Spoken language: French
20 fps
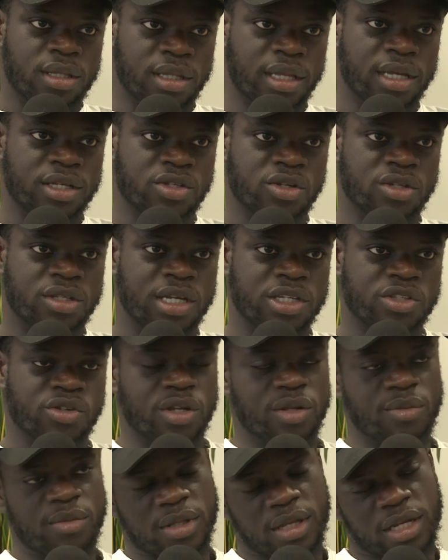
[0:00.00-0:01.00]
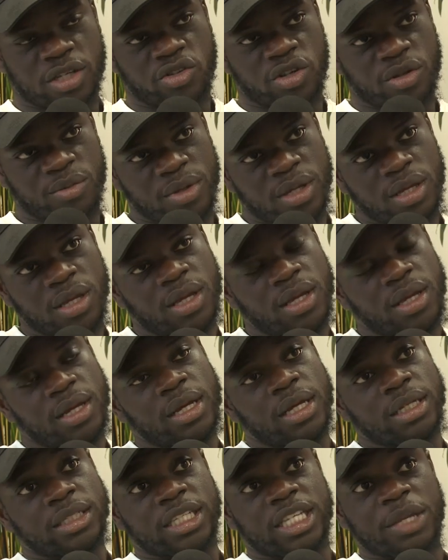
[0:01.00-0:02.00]
Comment ça s'est passé là-bas 13 ans et demi
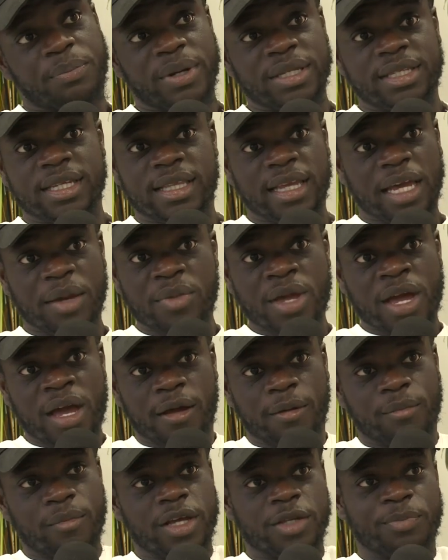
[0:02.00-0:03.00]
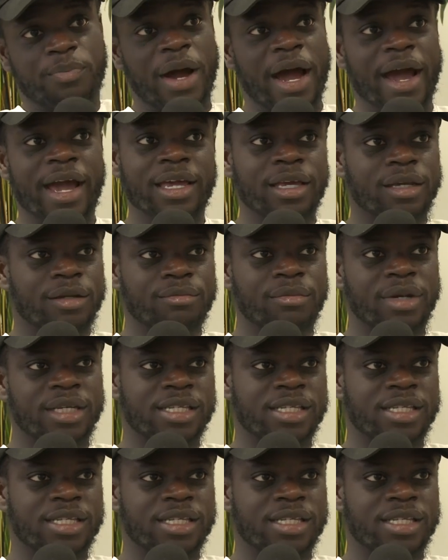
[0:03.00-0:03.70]
ça s'est passé très bien. mais pareil.